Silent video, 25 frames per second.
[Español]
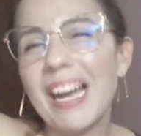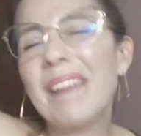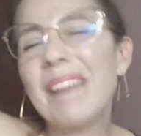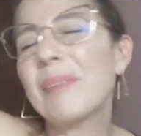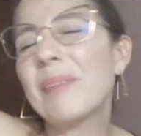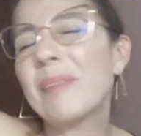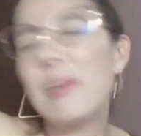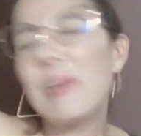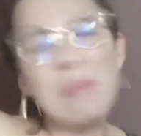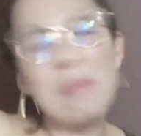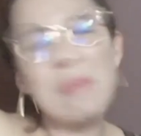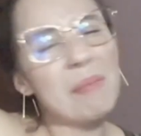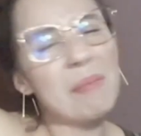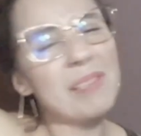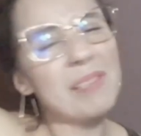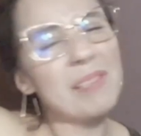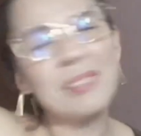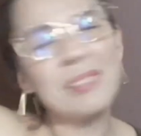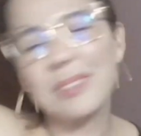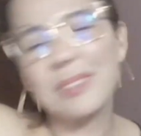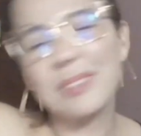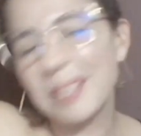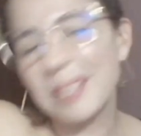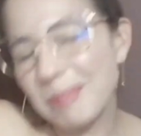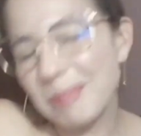ay, pero mi papá
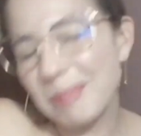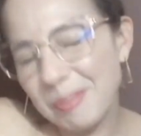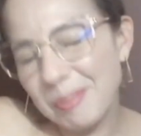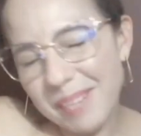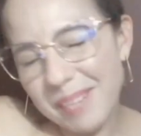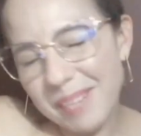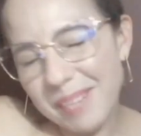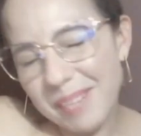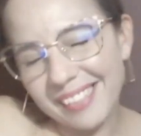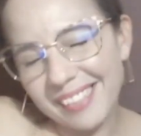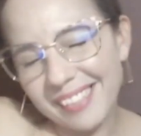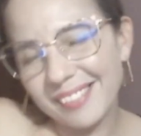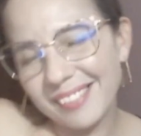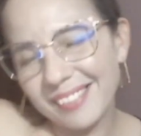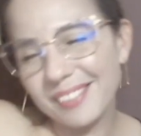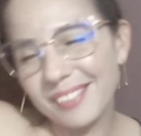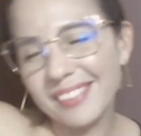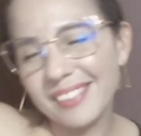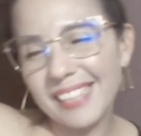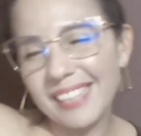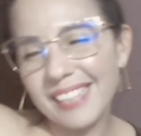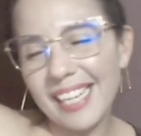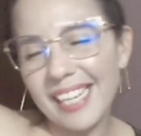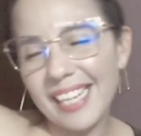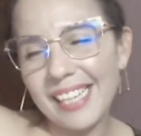me conoce muy bien,
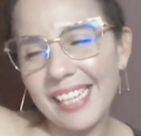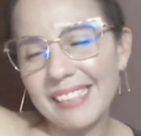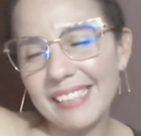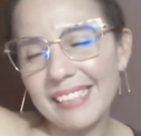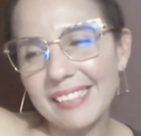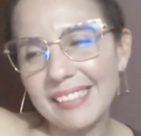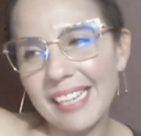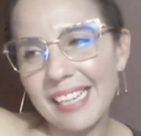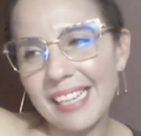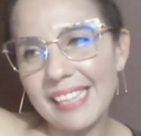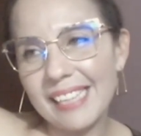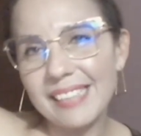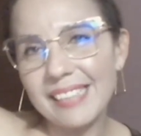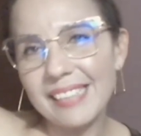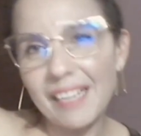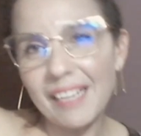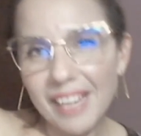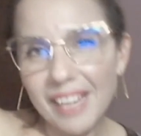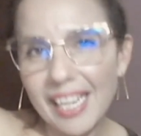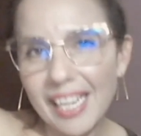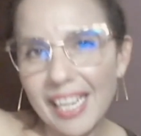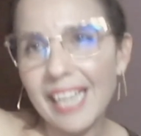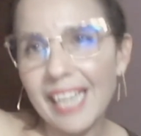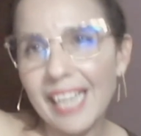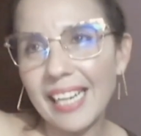entonces él
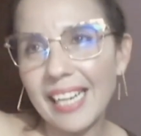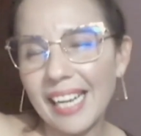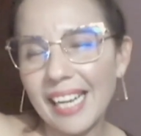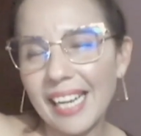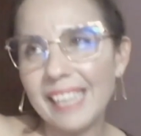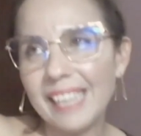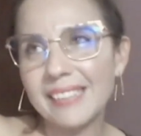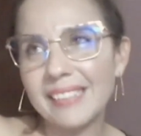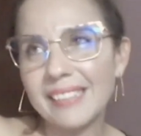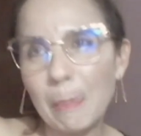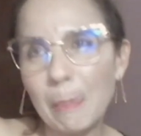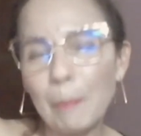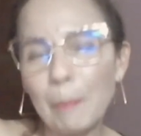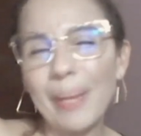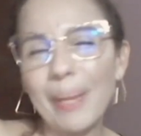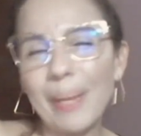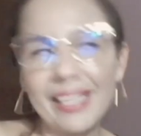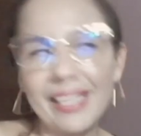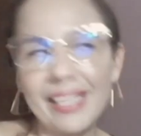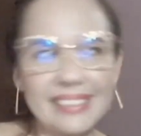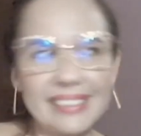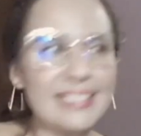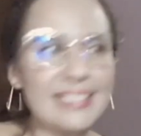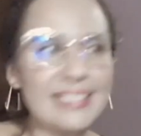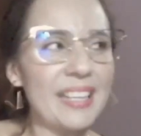sabía que esa
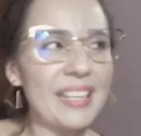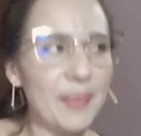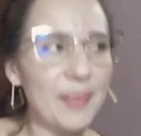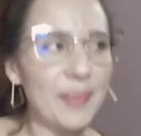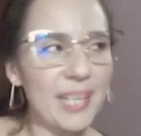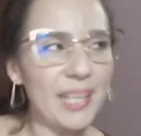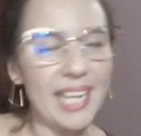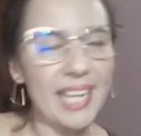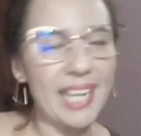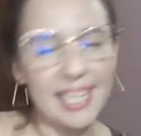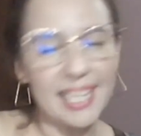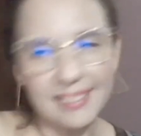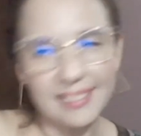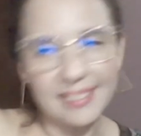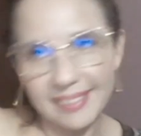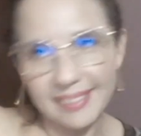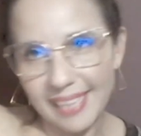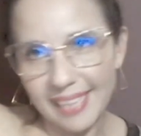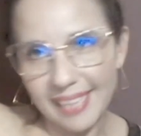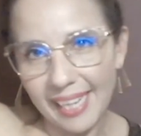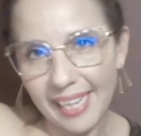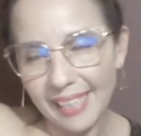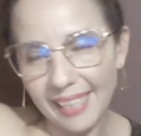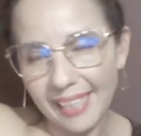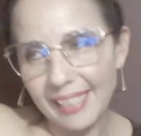
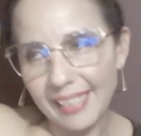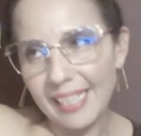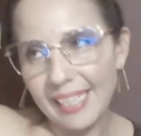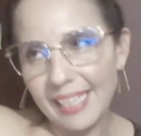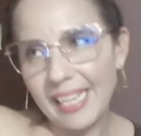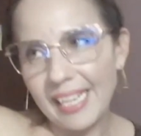perseverancia